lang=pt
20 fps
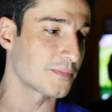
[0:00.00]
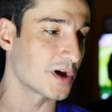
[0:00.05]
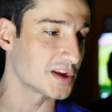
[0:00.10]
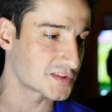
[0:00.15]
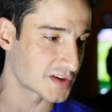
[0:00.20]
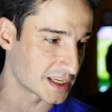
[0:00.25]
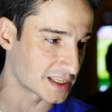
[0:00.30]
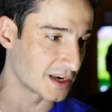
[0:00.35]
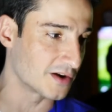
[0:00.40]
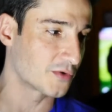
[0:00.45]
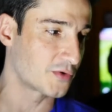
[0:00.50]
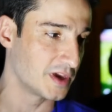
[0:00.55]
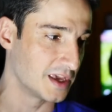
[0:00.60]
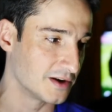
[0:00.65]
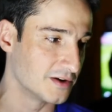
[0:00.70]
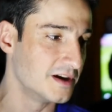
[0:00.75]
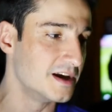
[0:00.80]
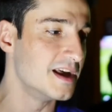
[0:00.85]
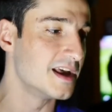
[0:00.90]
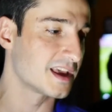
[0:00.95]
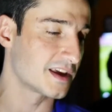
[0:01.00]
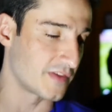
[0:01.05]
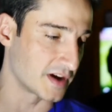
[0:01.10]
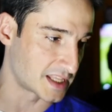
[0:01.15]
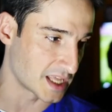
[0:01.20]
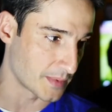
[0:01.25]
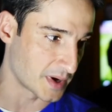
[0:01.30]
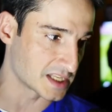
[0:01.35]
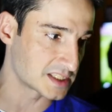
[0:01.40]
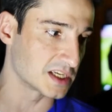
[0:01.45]
pode ficar tranquilo que
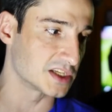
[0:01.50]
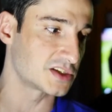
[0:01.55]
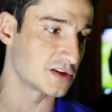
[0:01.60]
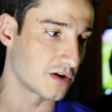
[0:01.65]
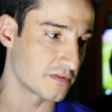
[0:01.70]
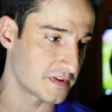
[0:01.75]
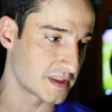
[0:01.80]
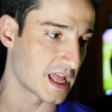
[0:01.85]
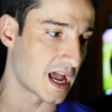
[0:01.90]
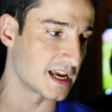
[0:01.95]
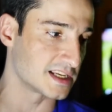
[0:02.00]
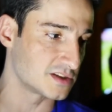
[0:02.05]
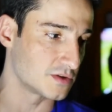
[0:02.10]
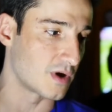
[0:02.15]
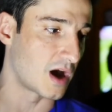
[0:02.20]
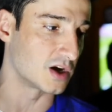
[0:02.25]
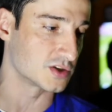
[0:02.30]
vai ter bastante novidade no